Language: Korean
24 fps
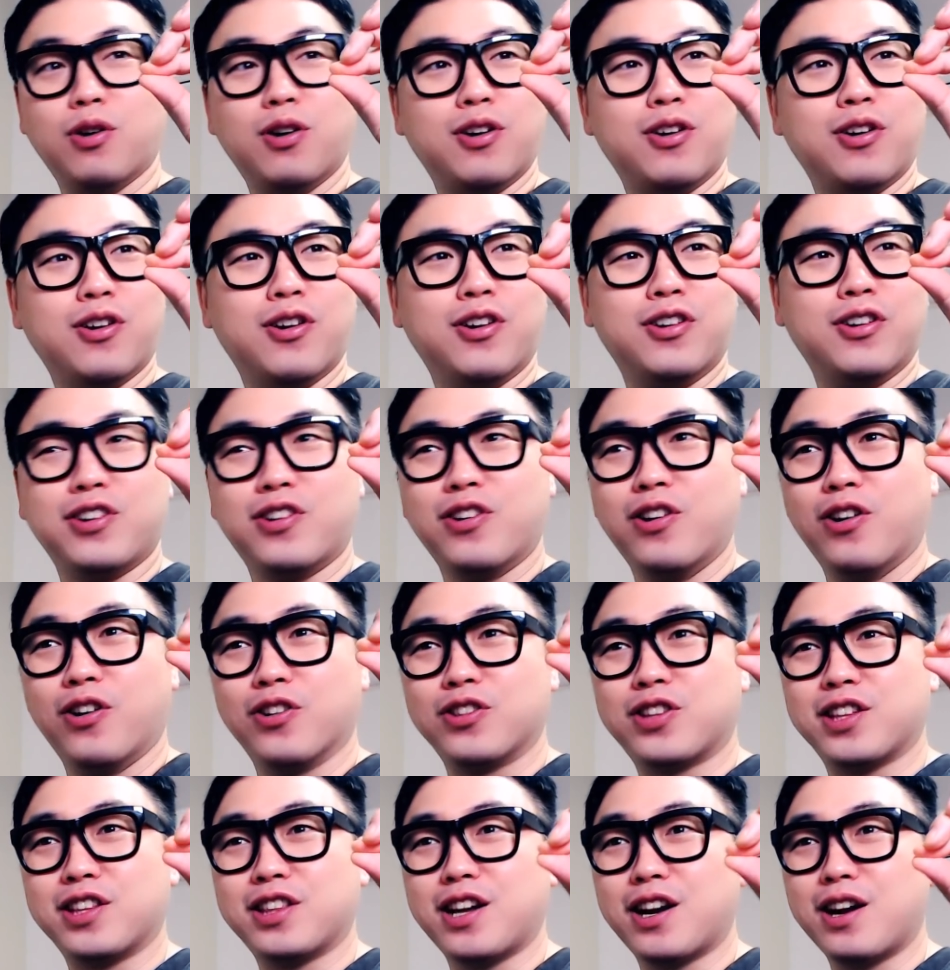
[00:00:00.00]
거 이거
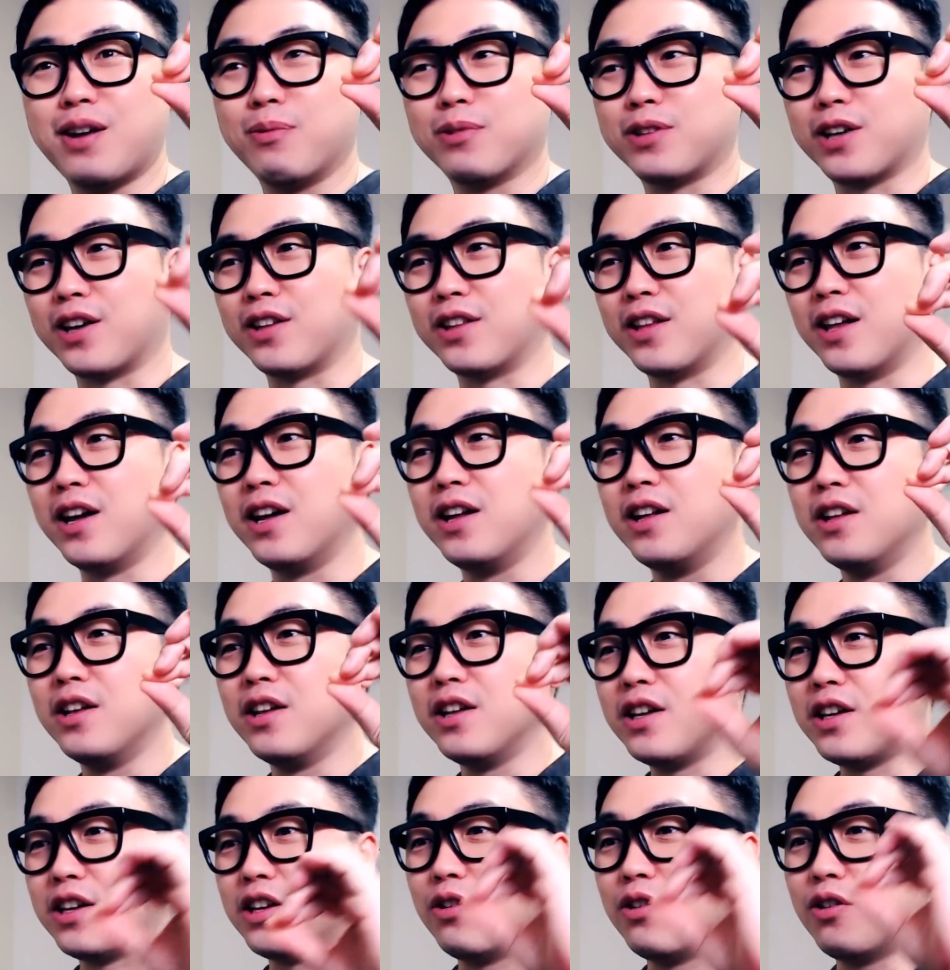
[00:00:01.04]
어떻게 따를 못 하겠네.
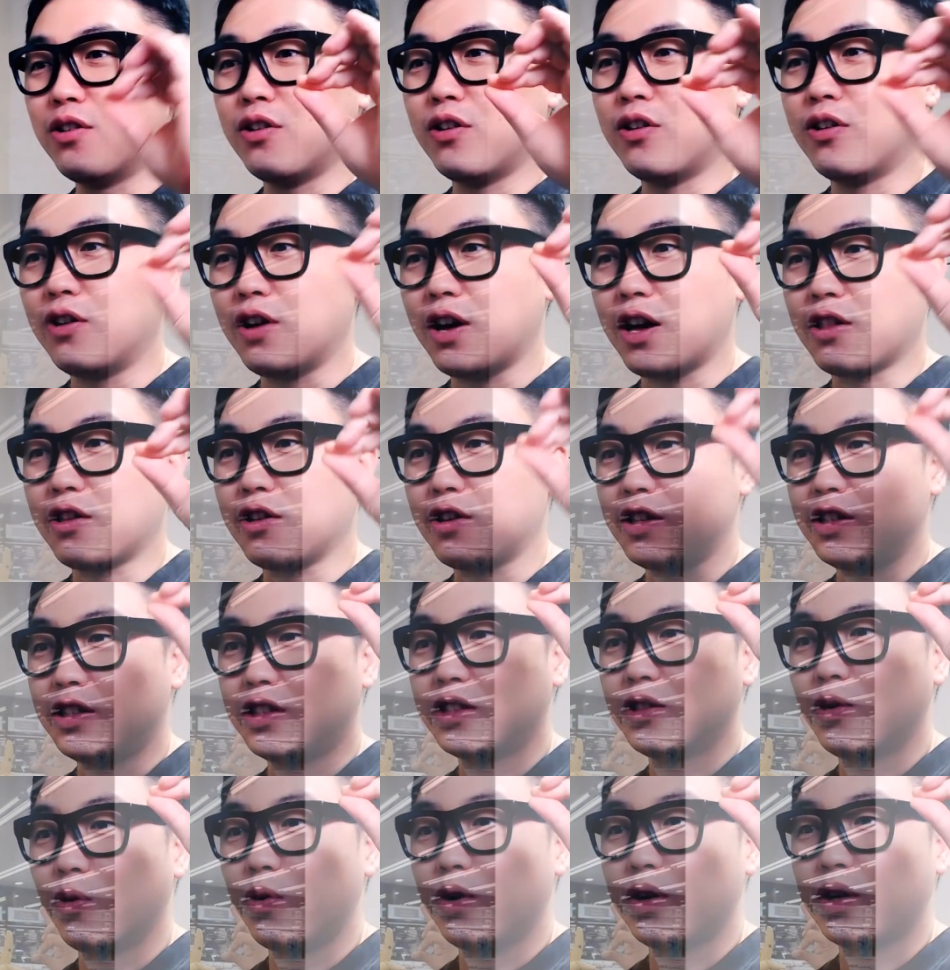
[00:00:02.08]
이런 거 해서 인증 올린